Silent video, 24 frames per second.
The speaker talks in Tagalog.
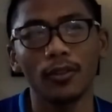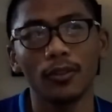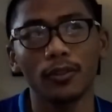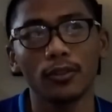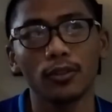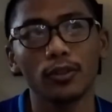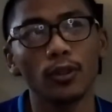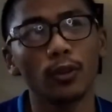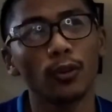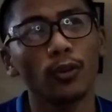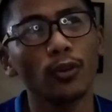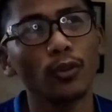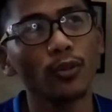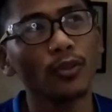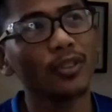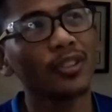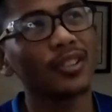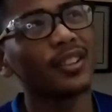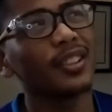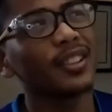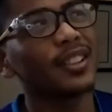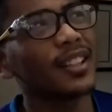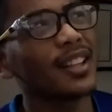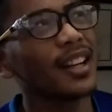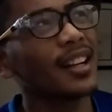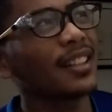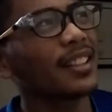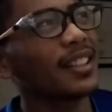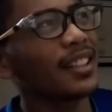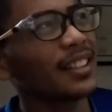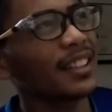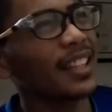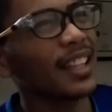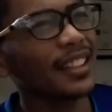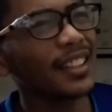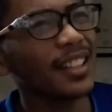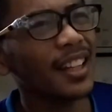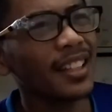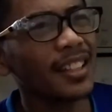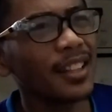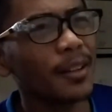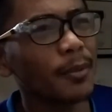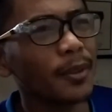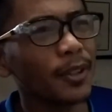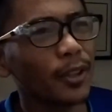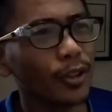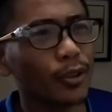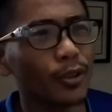So kung ang nagtataka
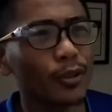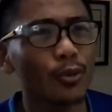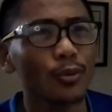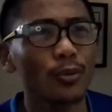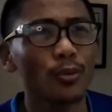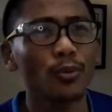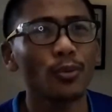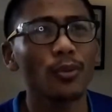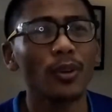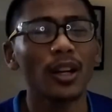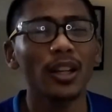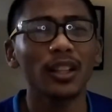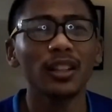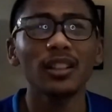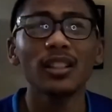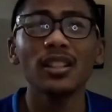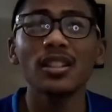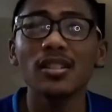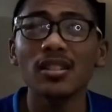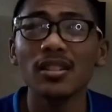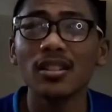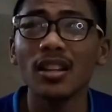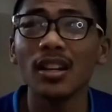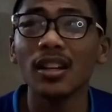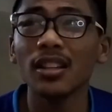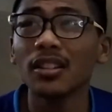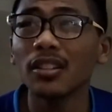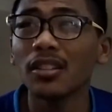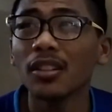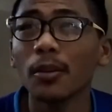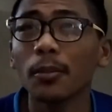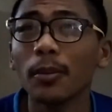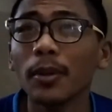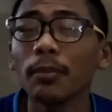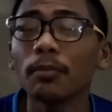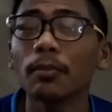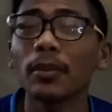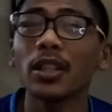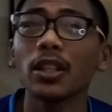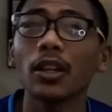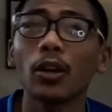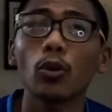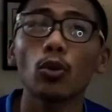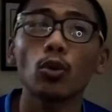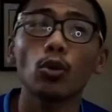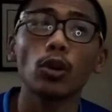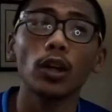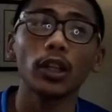naman kayo, at least sana naman may
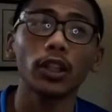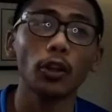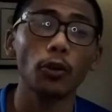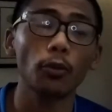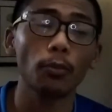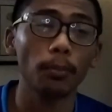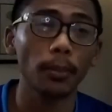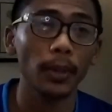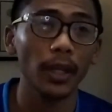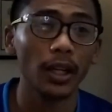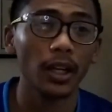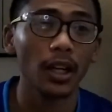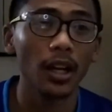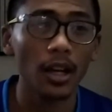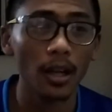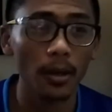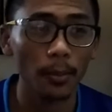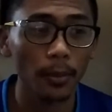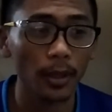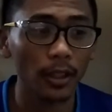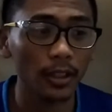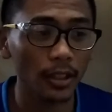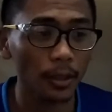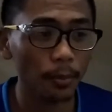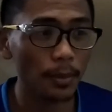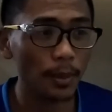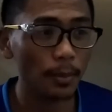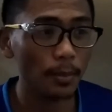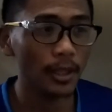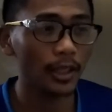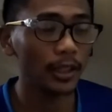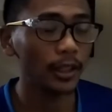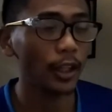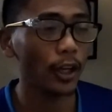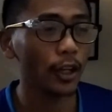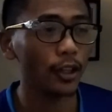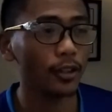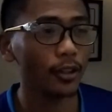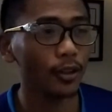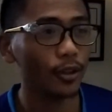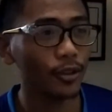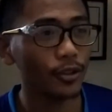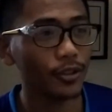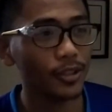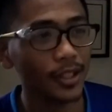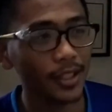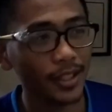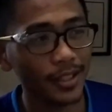nakukuha tayong pera habang nagbibuild tayo ng
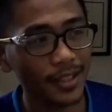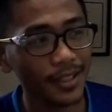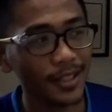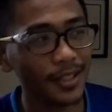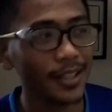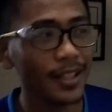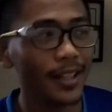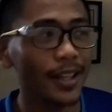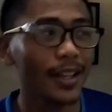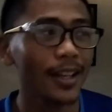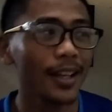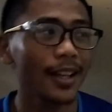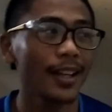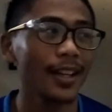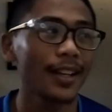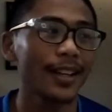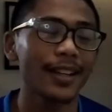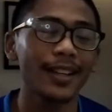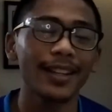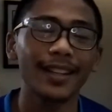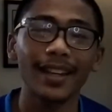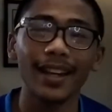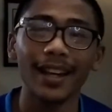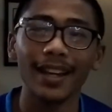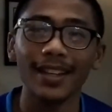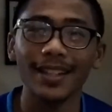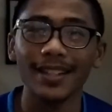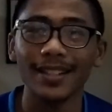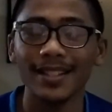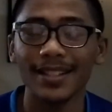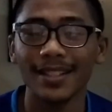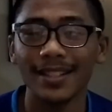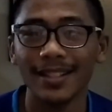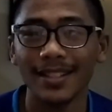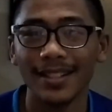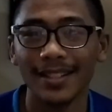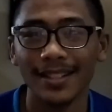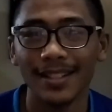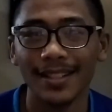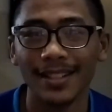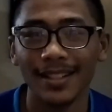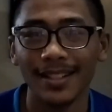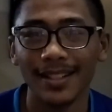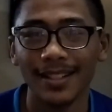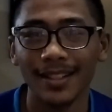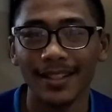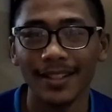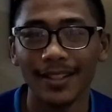audience. Guys,
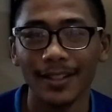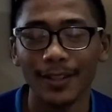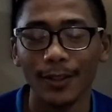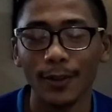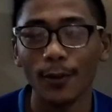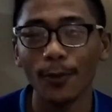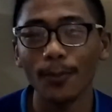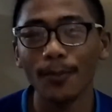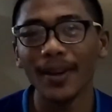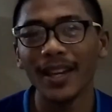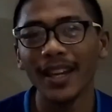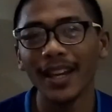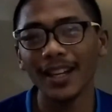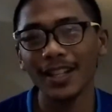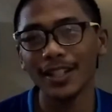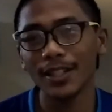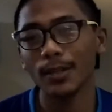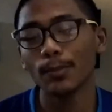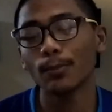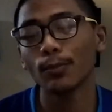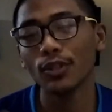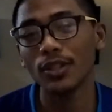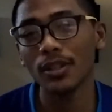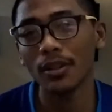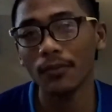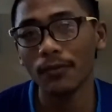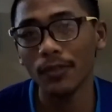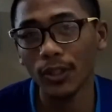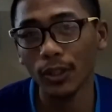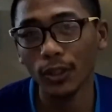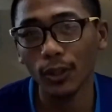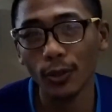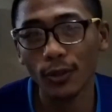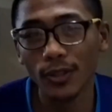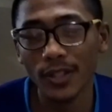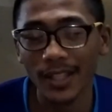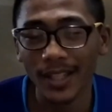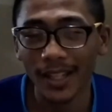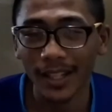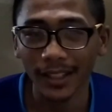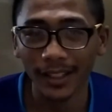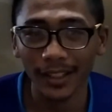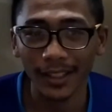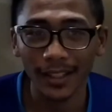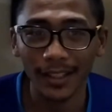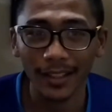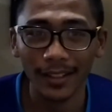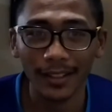kung may ads po sa videos
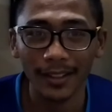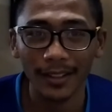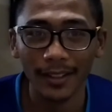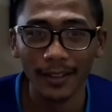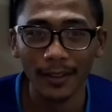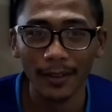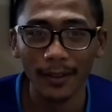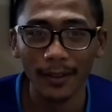natin,